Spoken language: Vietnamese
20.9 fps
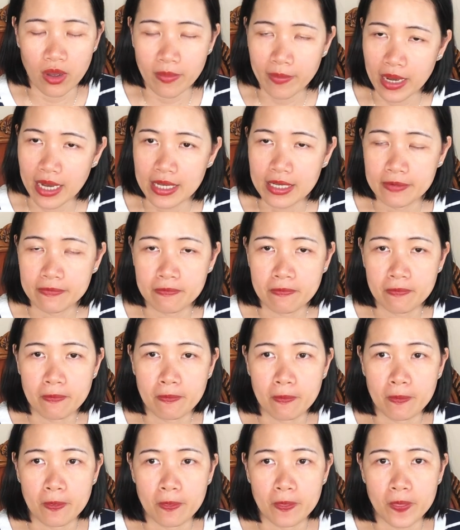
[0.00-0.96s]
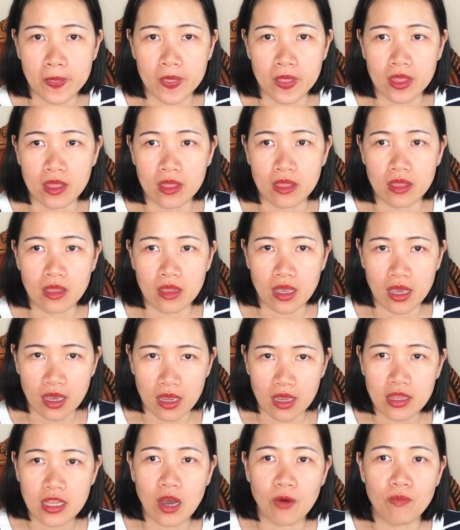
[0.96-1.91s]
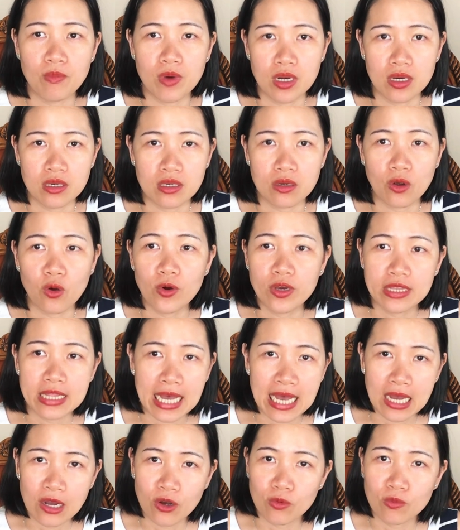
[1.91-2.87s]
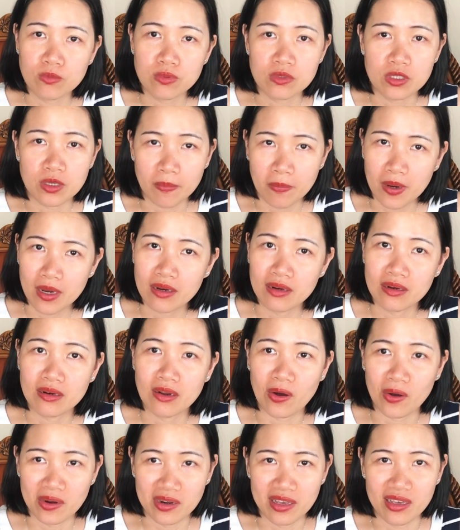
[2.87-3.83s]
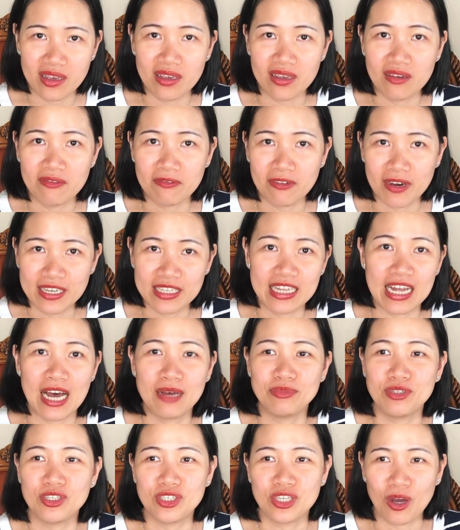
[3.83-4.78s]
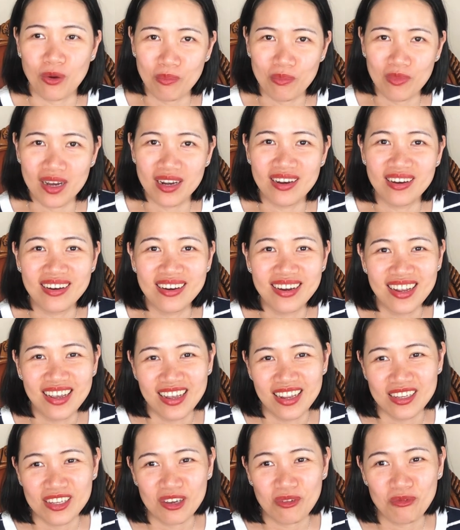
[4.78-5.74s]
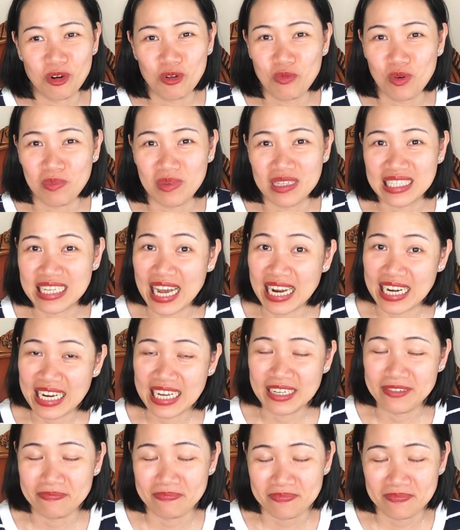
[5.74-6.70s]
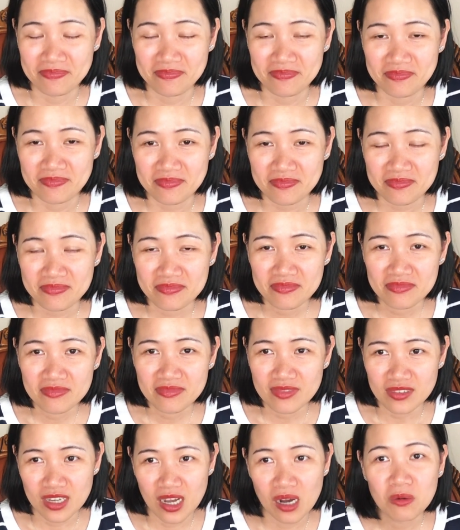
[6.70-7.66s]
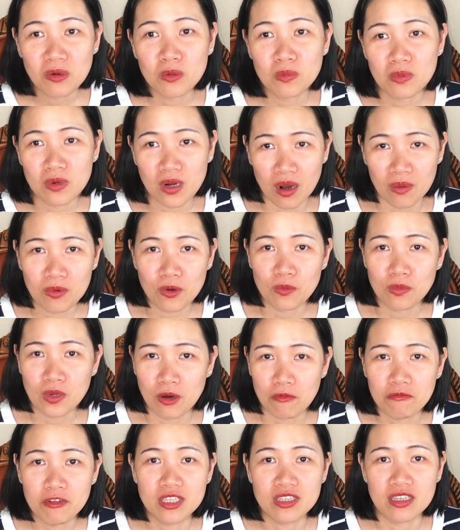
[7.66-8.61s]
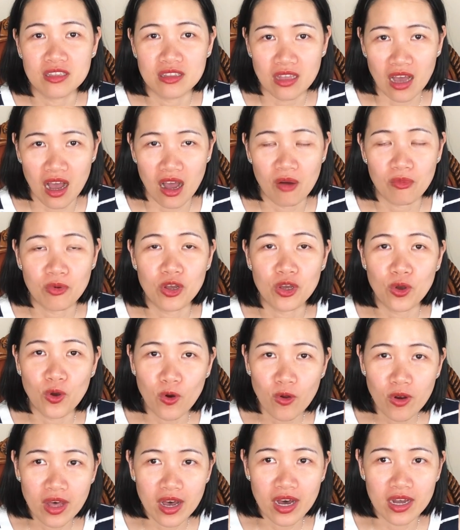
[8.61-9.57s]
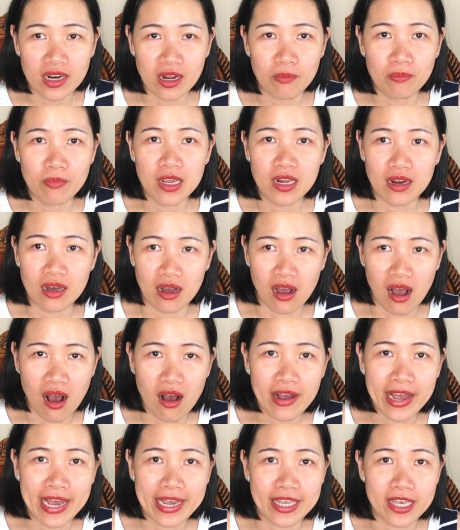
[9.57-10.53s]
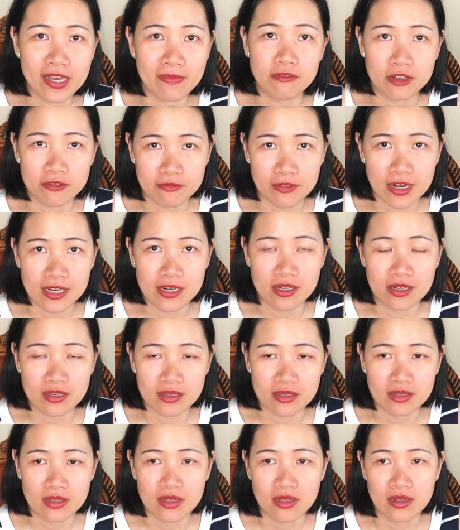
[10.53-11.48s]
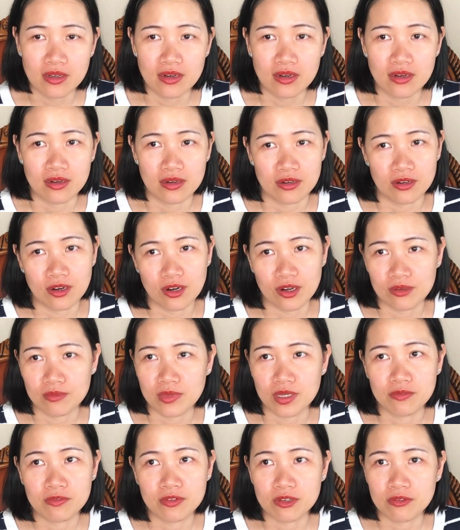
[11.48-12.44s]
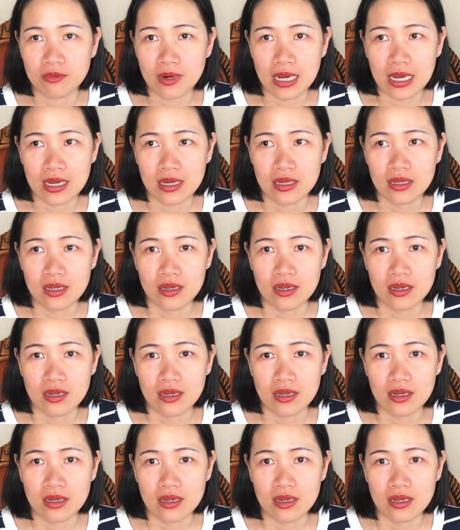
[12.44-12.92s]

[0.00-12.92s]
thoải mái thì chồng mình cô y tá cũng chụp hình gọi điện FaceTime cho chồng mình trong lúc mà mình sanh á ông cũng ông cũng động viên tinh thần ông nói cố lên ông biết là khó khăn nhưng vượt qua được rồi mình vượt qua